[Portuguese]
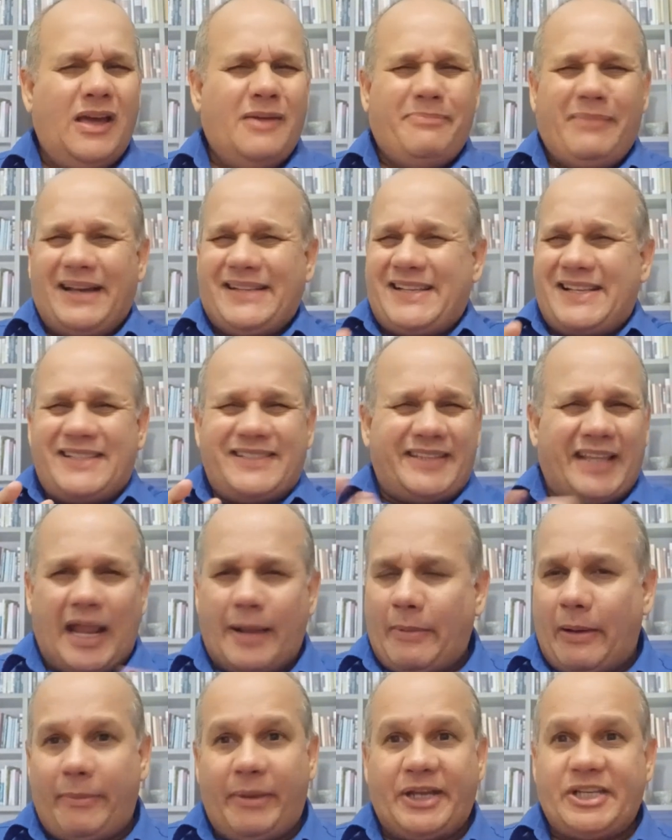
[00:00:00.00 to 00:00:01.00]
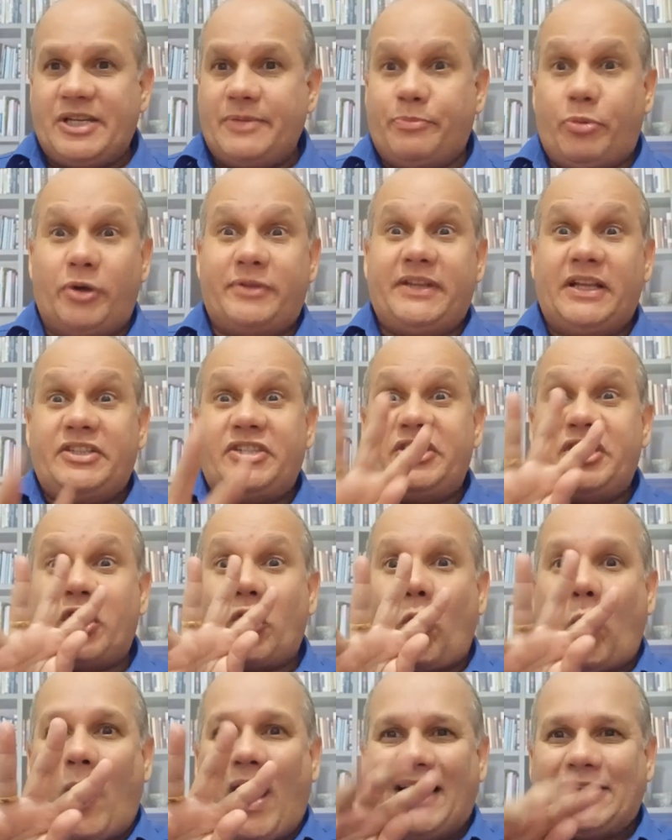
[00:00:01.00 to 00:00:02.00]
mas extremamente importante de
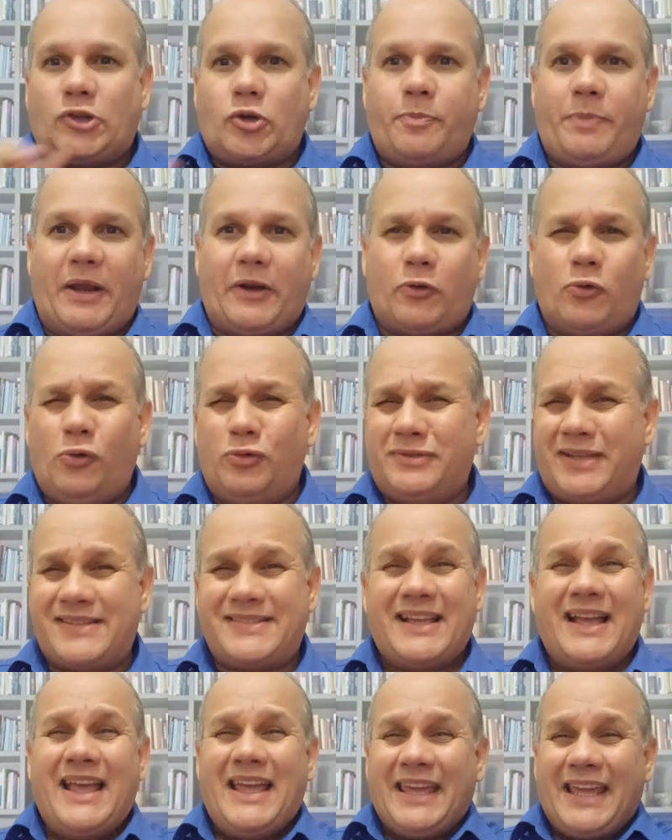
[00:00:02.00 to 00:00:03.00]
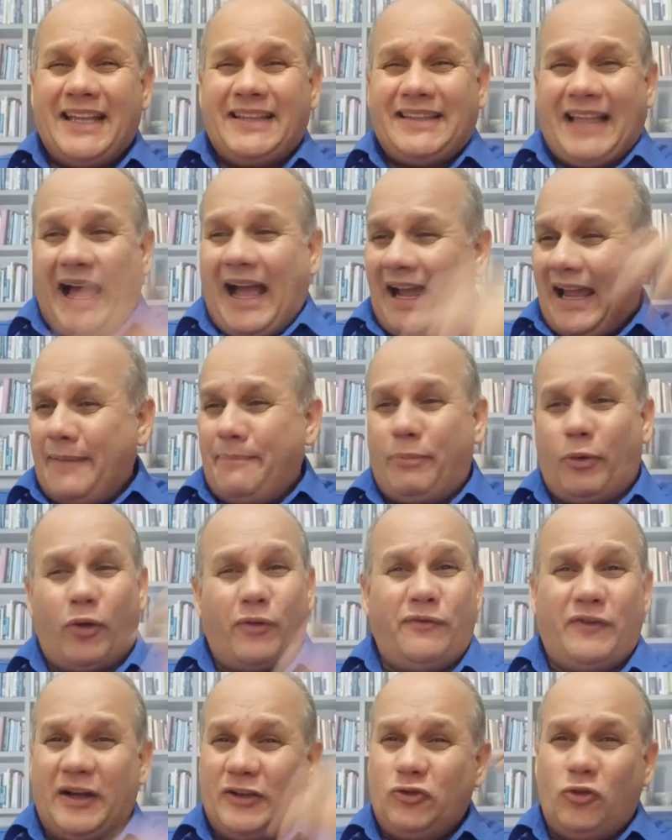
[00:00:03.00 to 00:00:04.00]
quatro perguntas que está
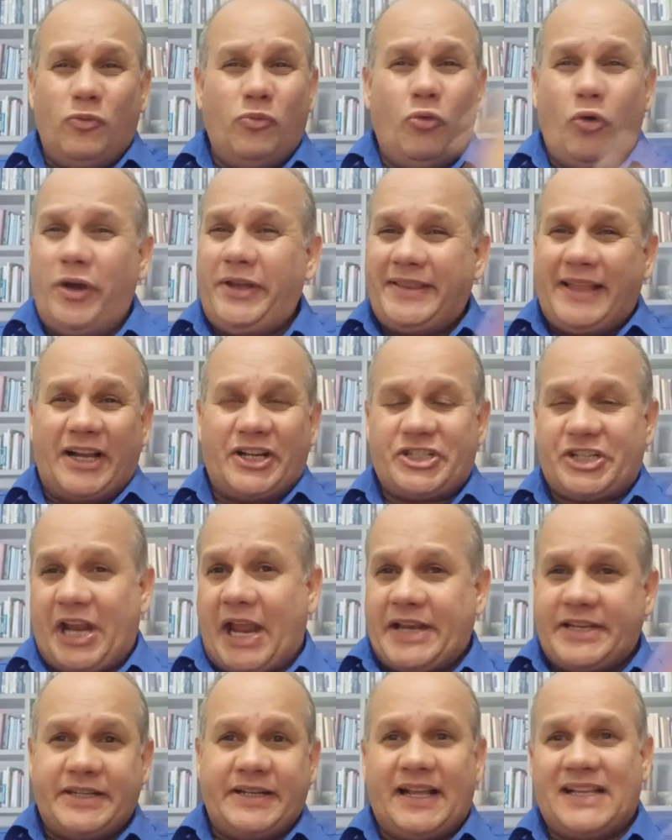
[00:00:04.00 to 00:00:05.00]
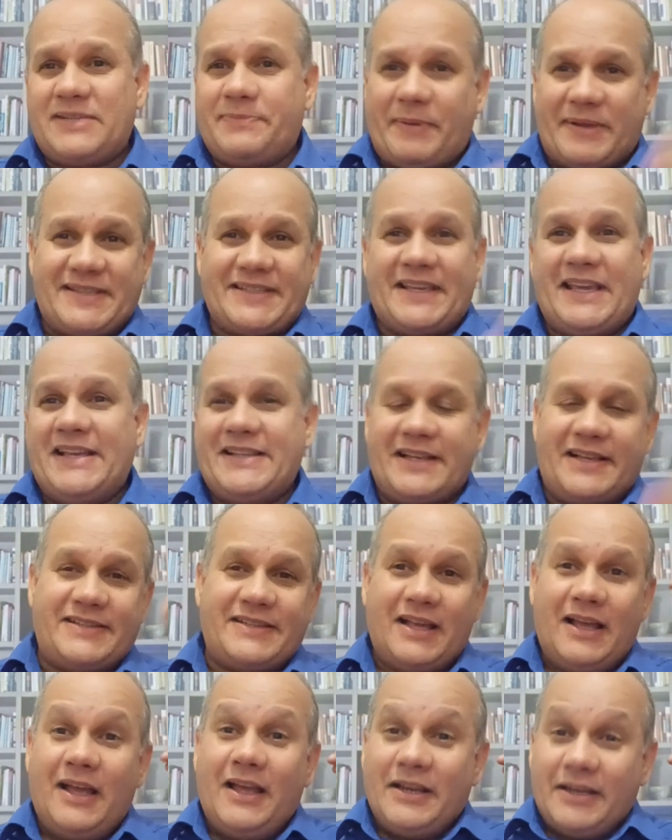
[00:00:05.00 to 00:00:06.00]
reprovando muita gente nas pesquisas,